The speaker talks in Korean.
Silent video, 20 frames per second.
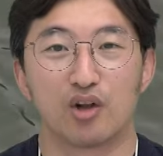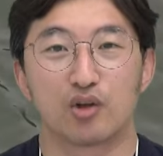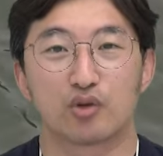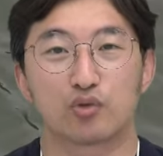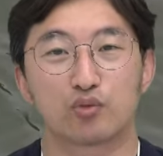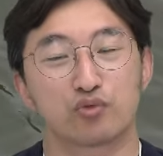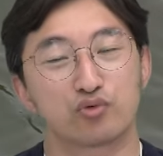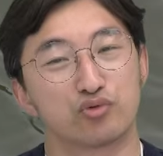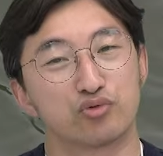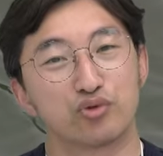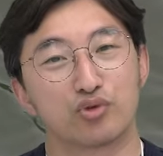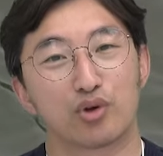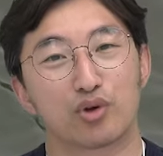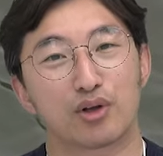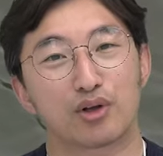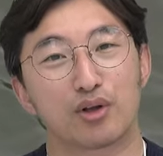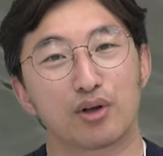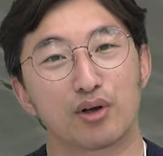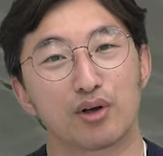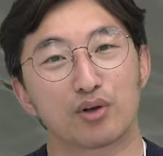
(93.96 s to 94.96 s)
좀
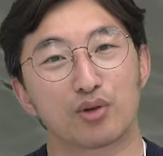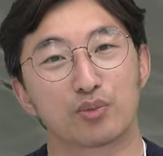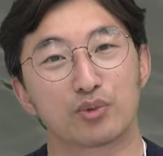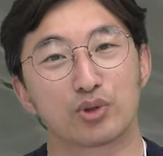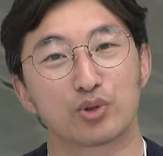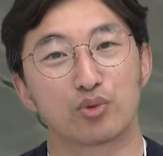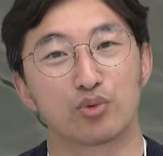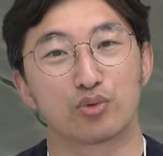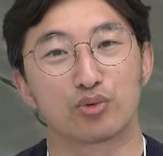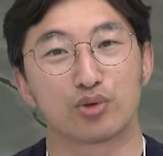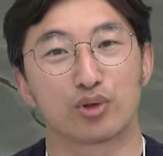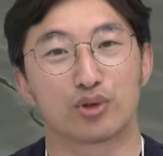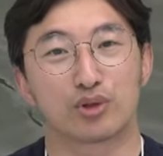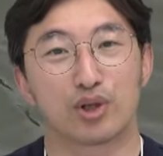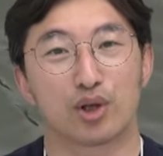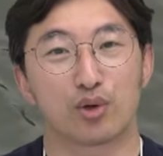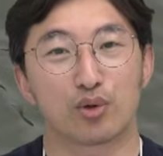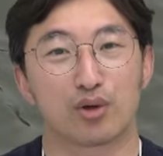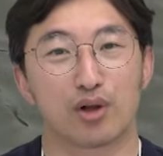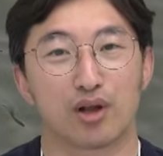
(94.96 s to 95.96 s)
국력에 상관없이 동등한
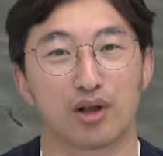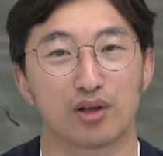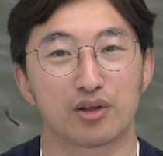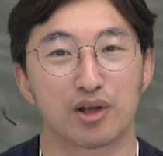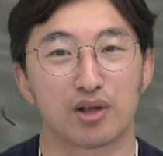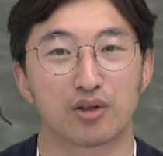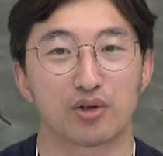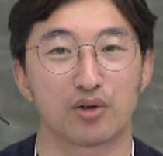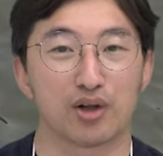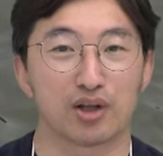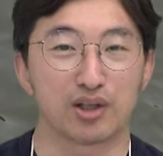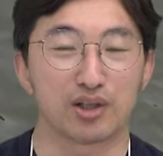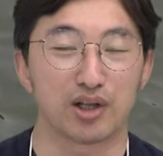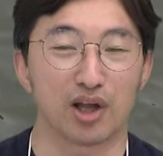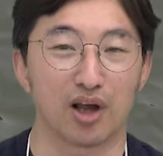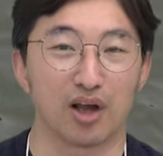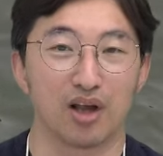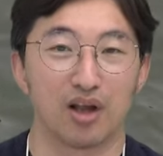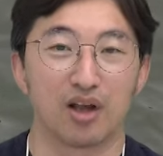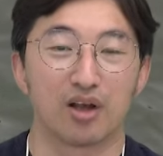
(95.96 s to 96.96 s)
대우를 해야 되는 거
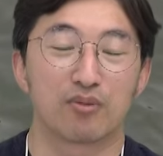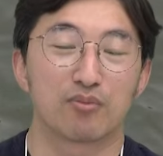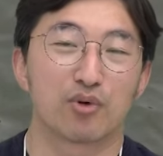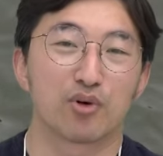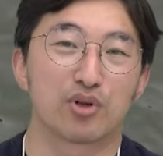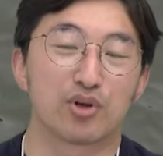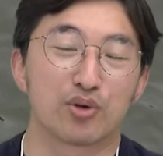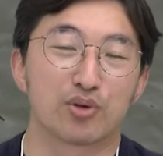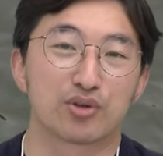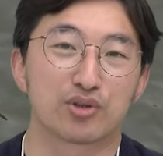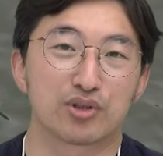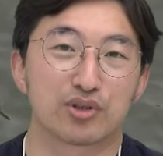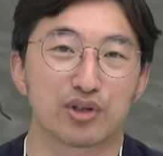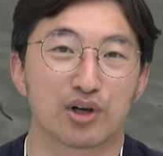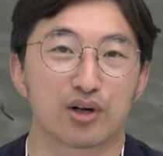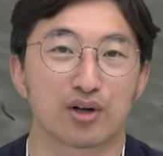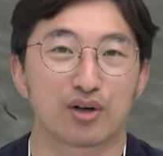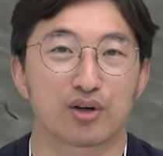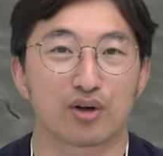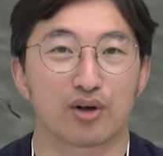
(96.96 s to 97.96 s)
아니냐 뭐 이런
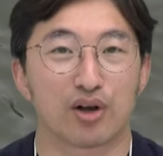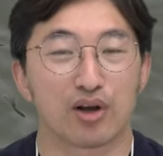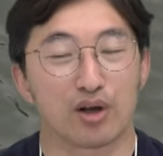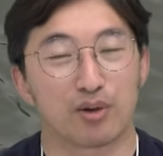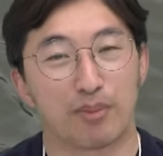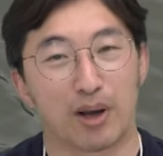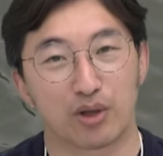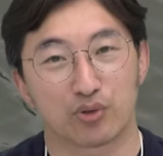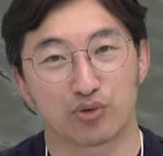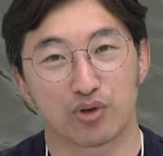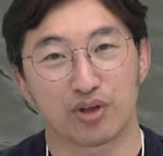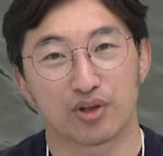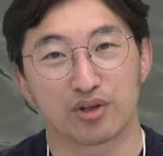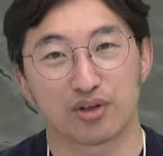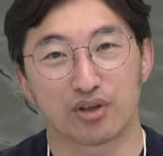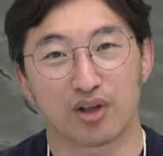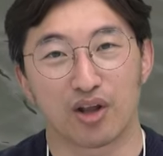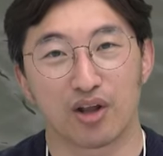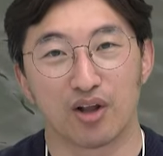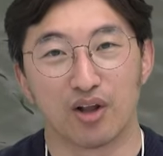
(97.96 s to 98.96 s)
지적과
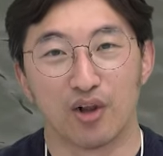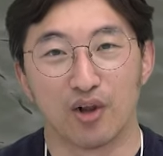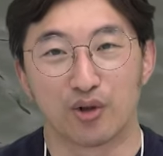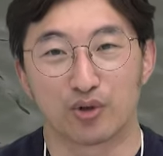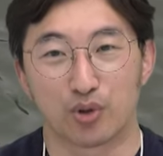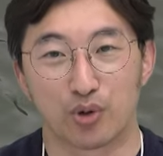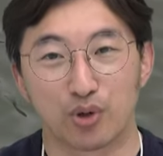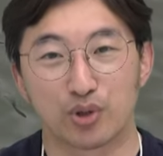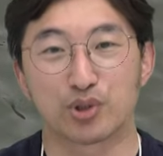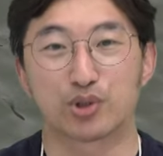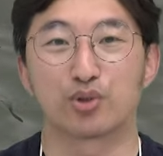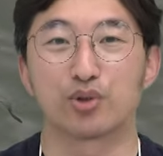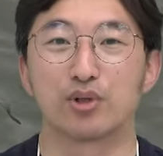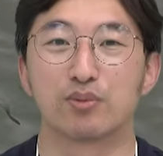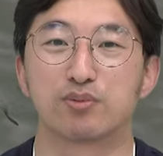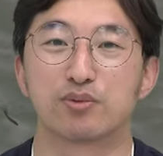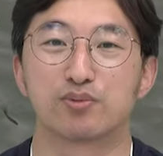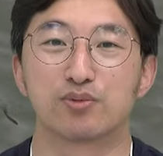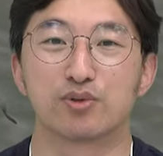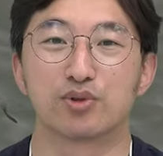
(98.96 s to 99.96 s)
마주했는데 저 역시도 이
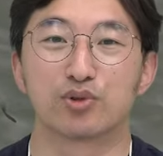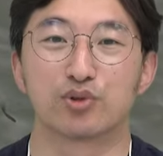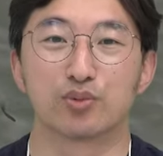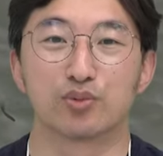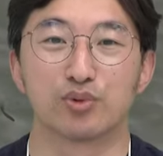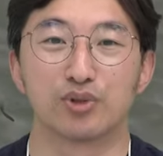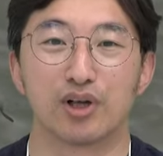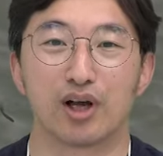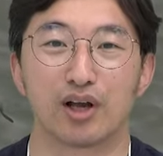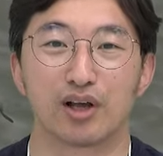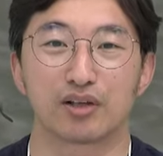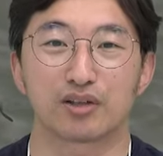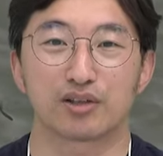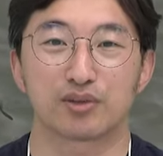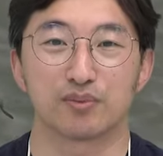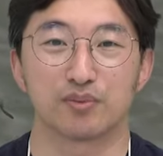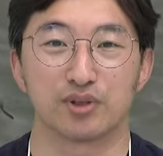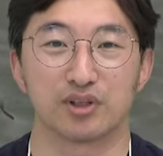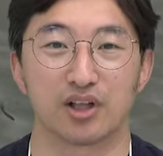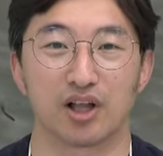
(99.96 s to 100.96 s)
부분은 좀
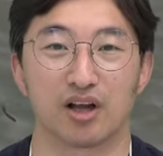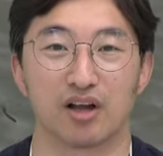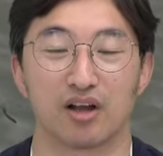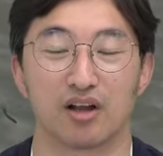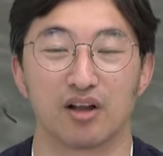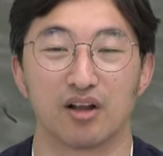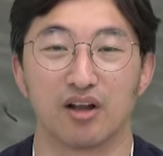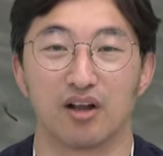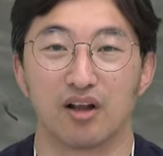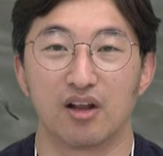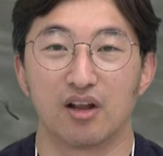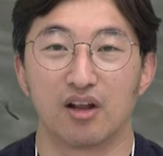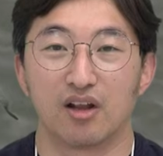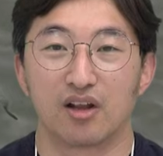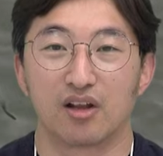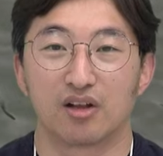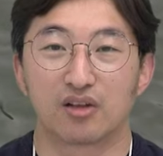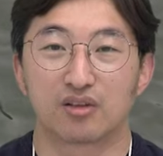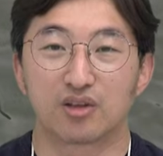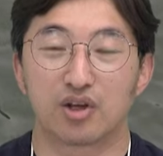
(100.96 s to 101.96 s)
의아했습니다.
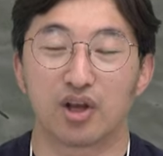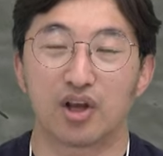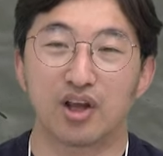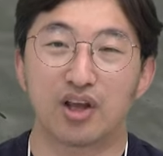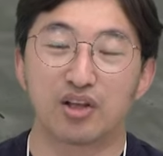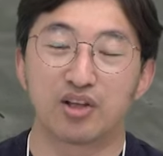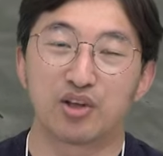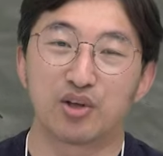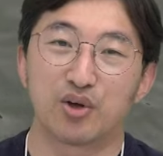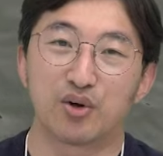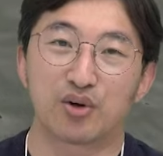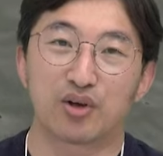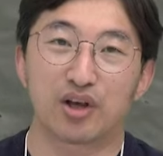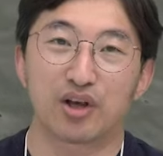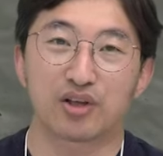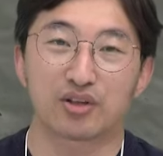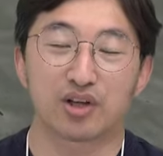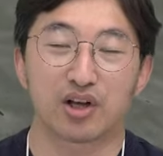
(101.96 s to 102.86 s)
제 기억에